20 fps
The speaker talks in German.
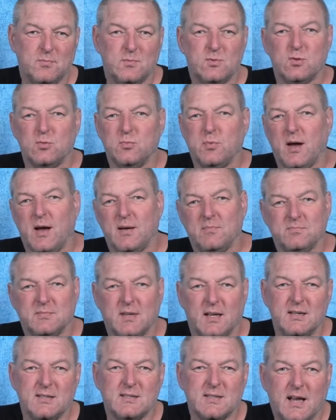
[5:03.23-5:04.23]
Super,
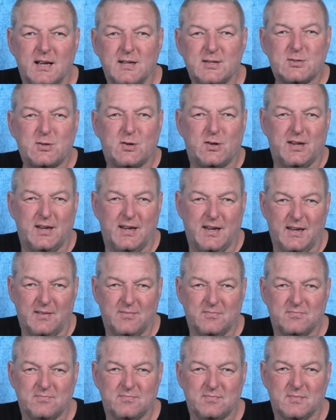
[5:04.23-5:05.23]
dann ist alles okay.
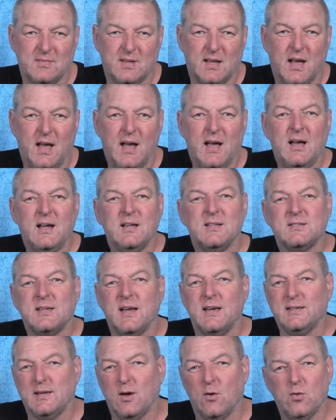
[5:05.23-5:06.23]

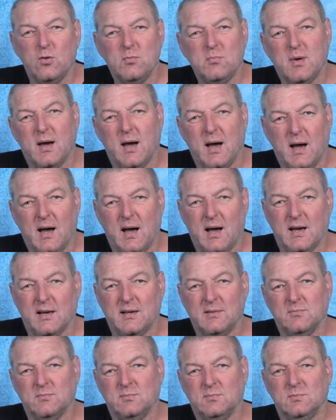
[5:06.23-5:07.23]
Zeigt er
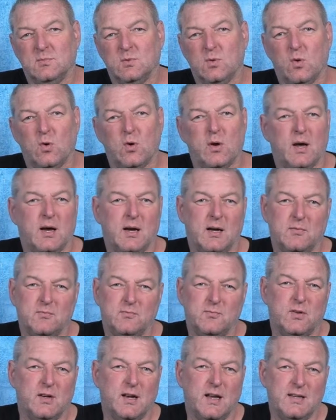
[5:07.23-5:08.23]
Unbehagen oder
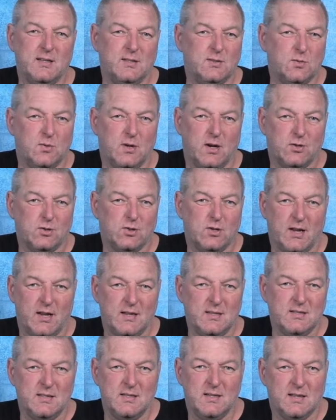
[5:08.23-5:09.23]
vielleicht sogar
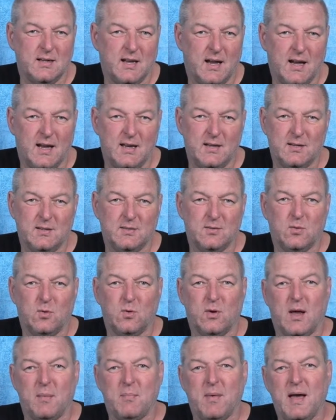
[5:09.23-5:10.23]
Stresssignale
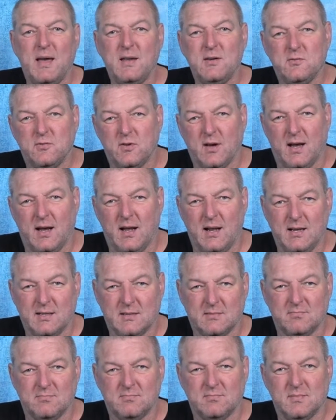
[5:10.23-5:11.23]
oder
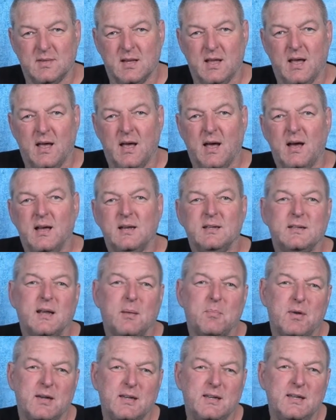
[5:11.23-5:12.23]
Meideverhalten,
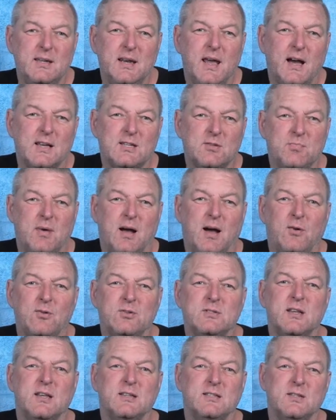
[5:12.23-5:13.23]
dann bringe ihn erstmal
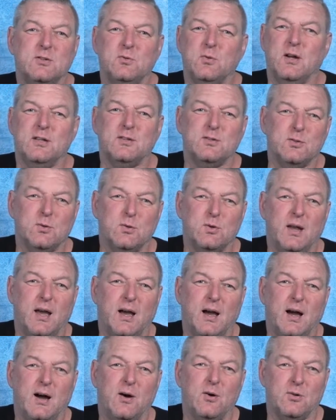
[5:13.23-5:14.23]
aus der Situation
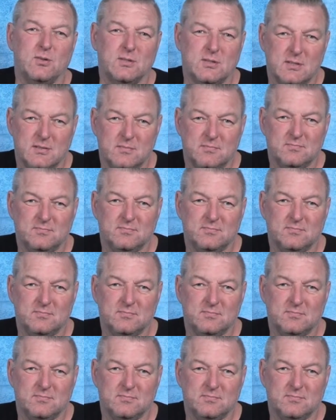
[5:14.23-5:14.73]
heraus.